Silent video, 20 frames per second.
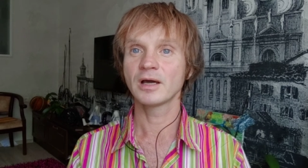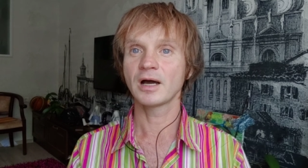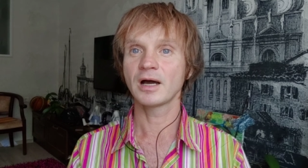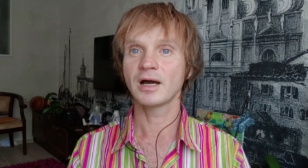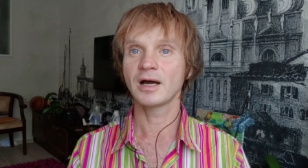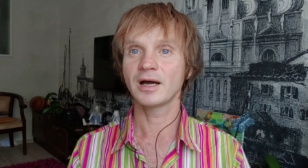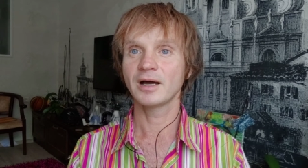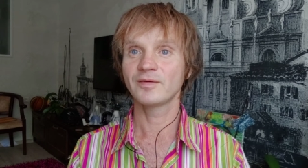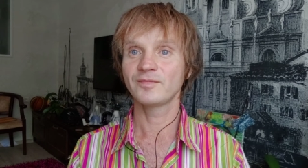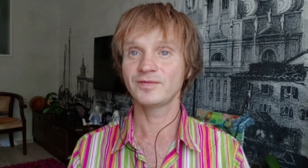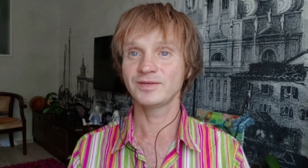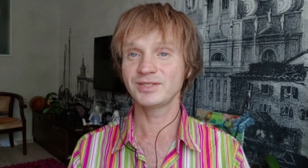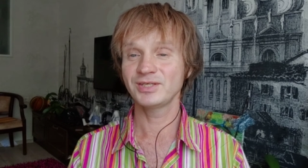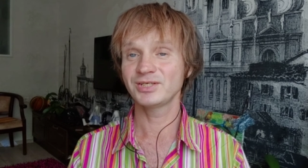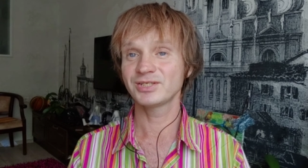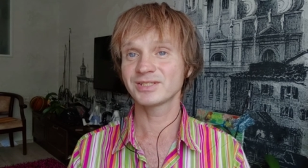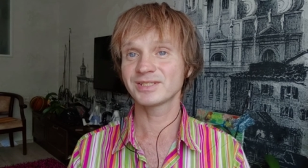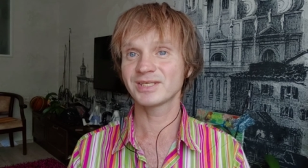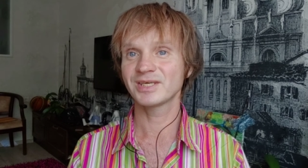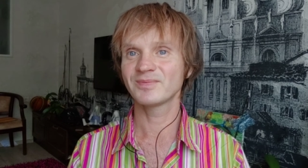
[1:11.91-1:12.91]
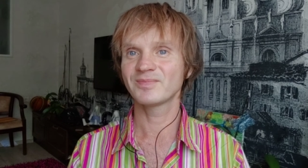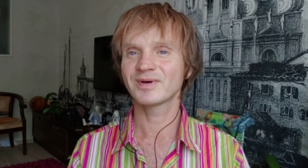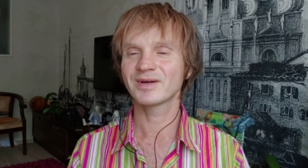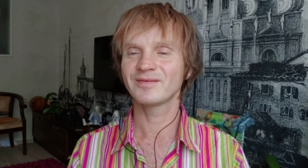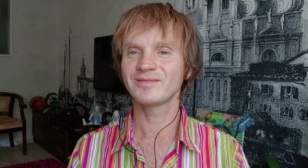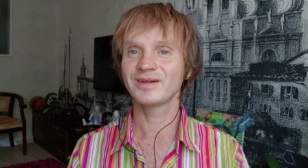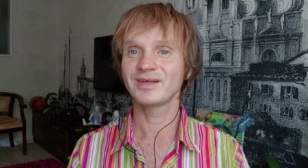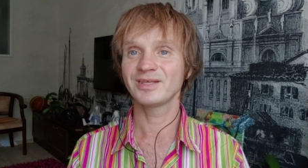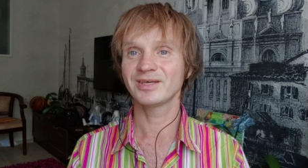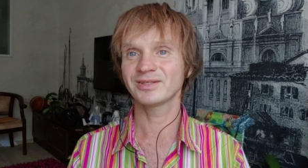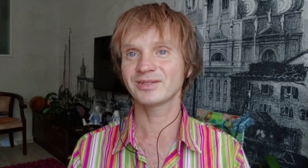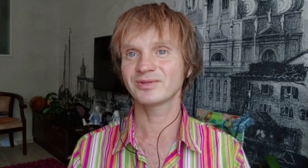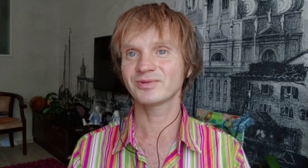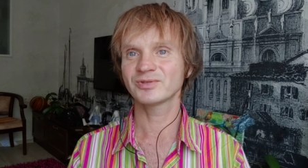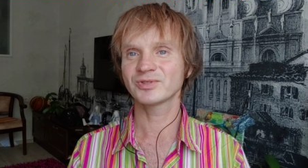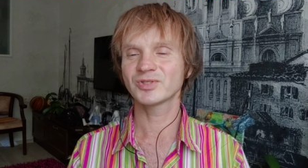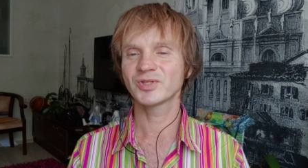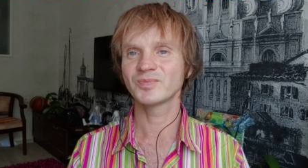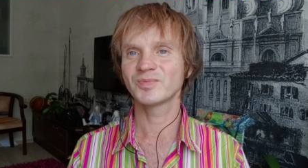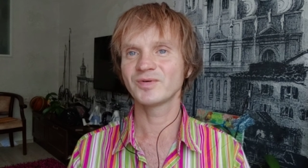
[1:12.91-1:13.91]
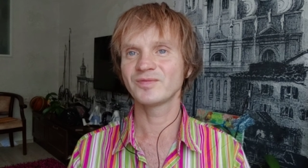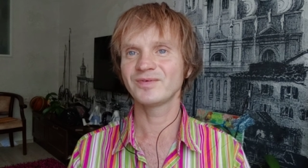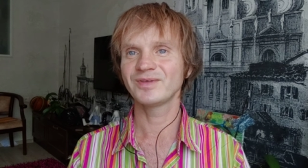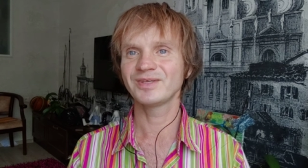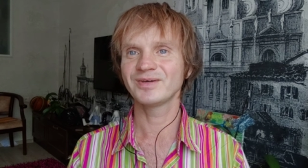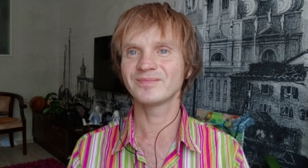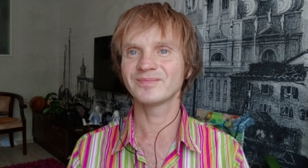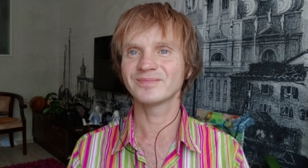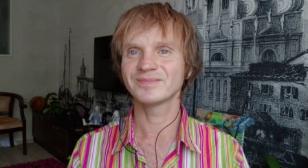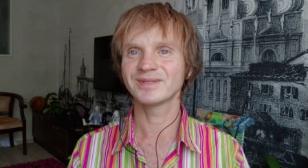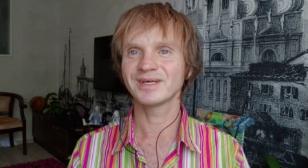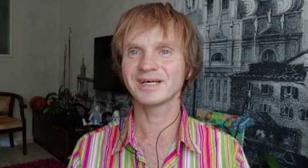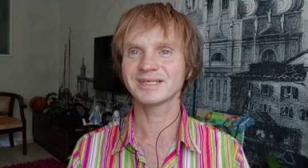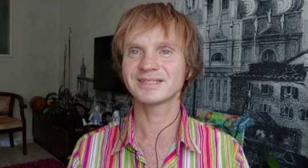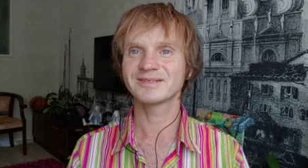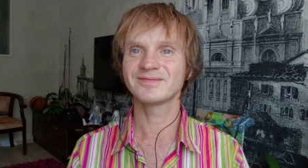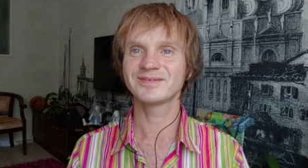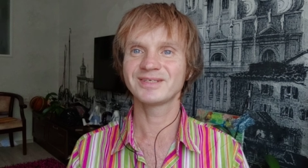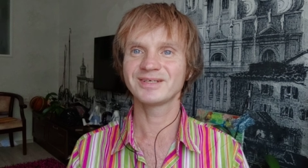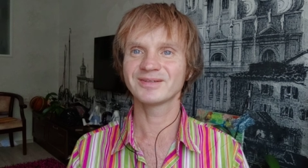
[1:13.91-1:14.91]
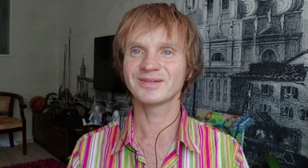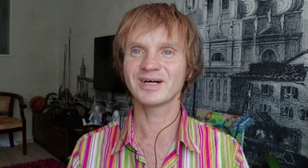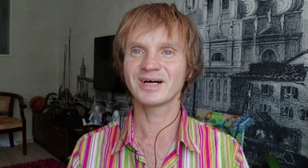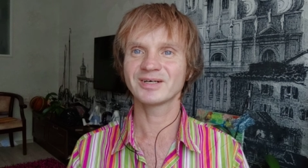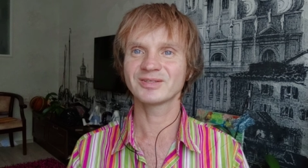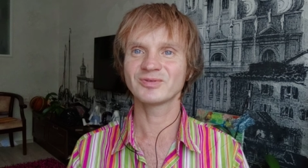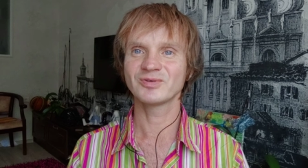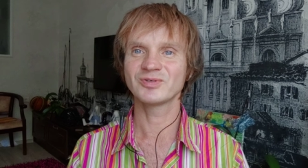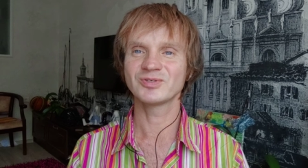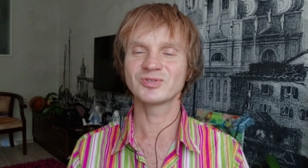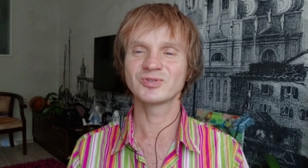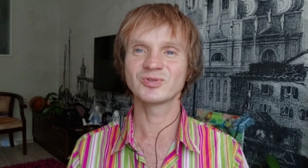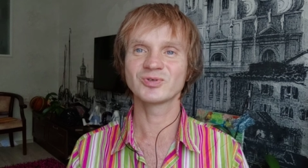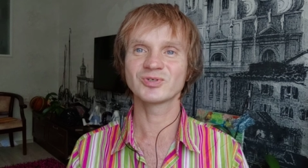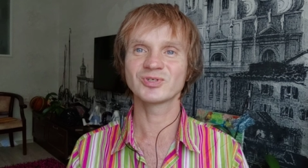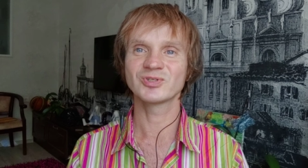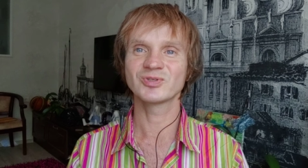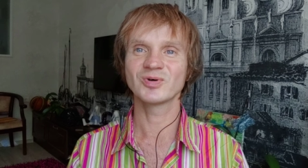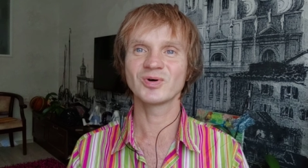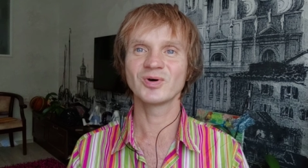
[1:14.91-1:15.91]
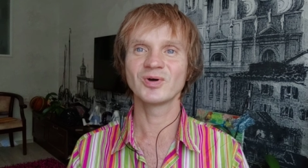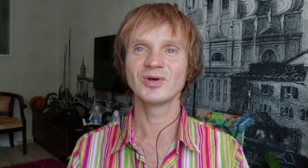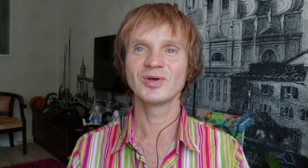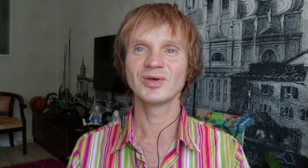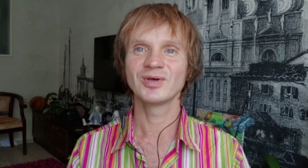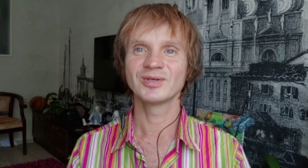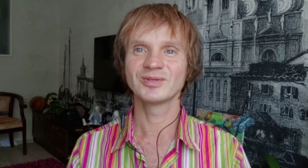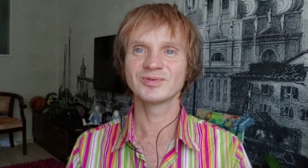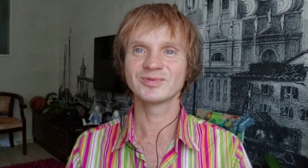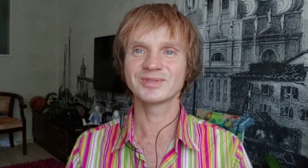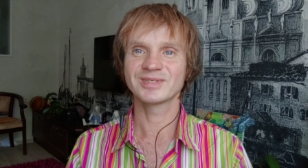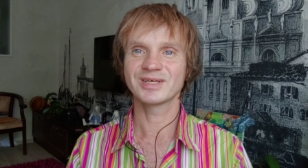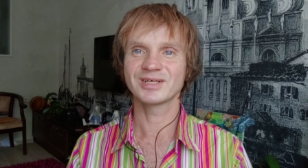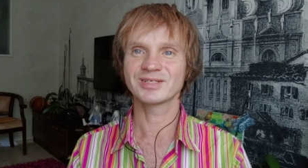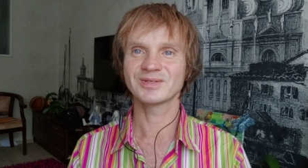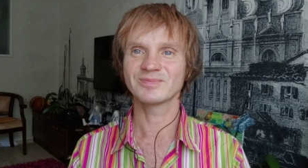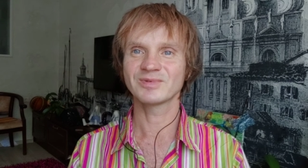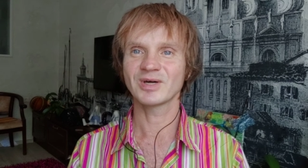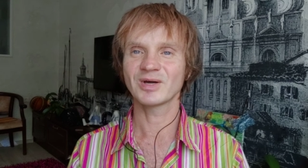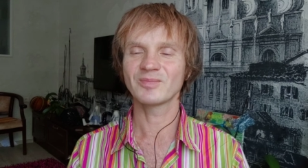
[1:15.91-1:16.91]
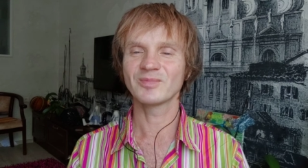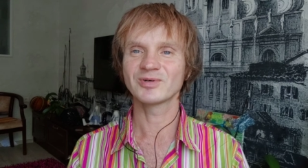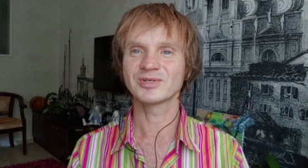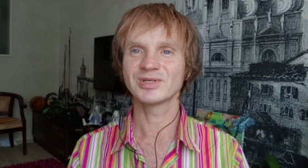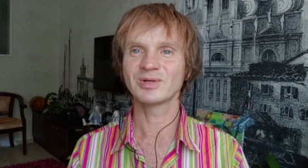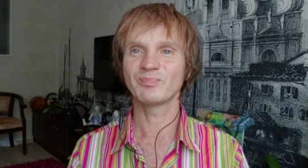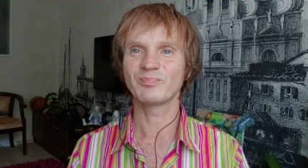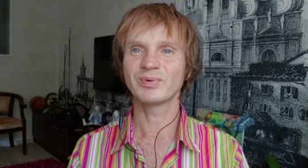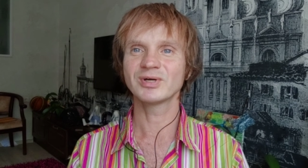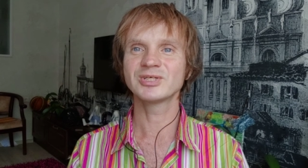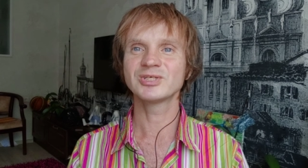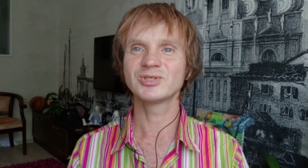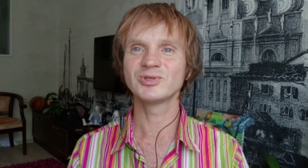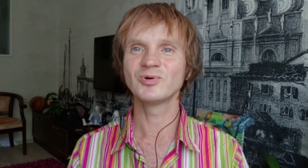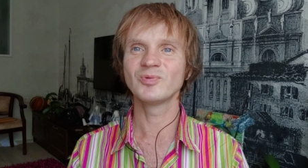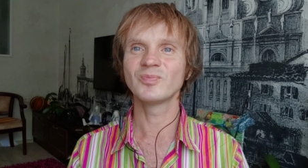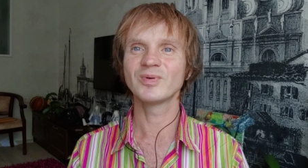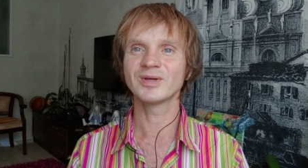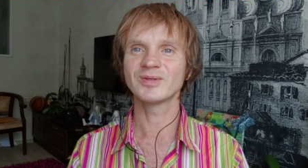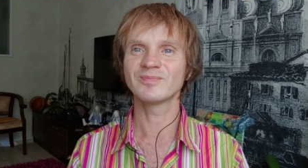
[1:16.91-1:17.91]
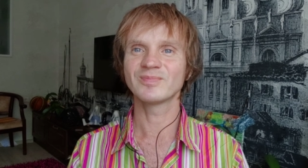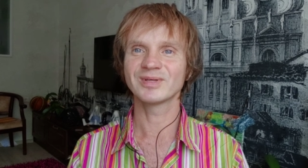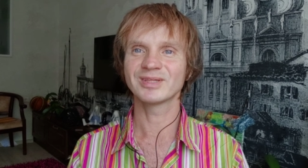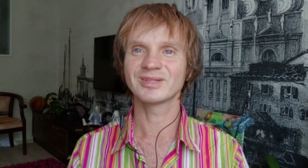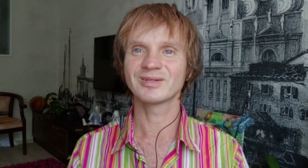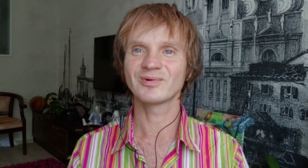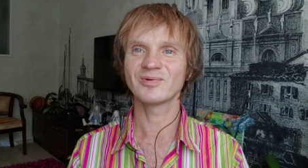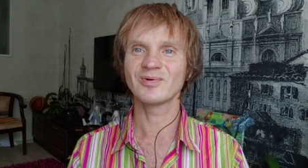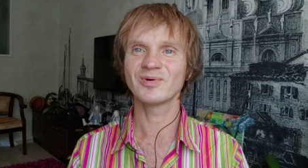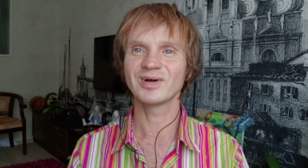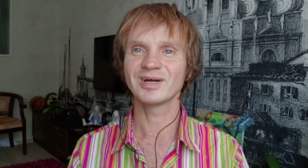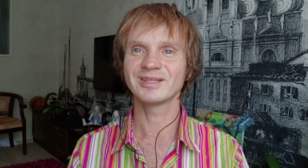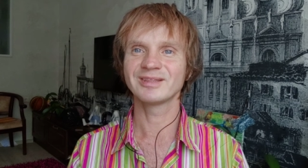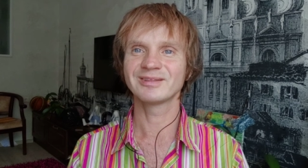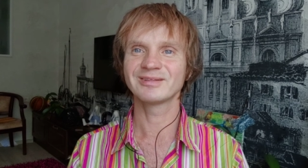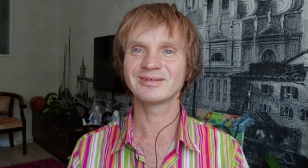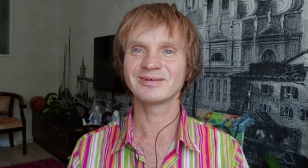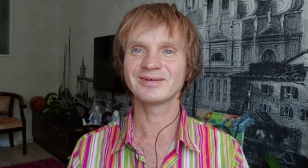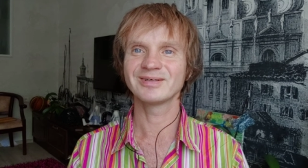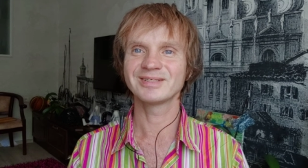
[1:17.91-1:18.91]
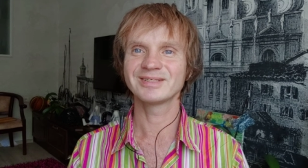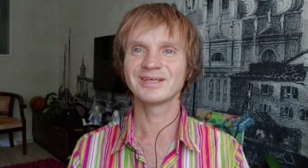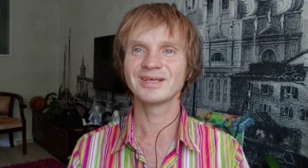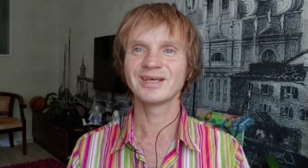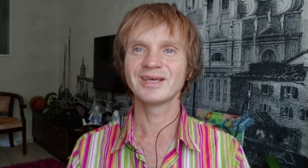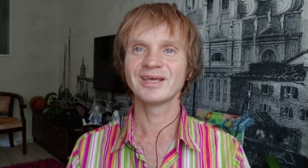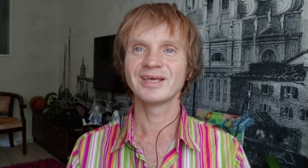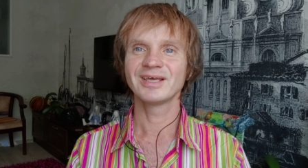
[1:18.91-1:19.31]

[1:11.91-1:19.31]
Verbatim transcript: А физические проявления – это то, что мы видим нас в телах, то есть то, что, ну, скажем так, можно пощупать, потрогать, то есть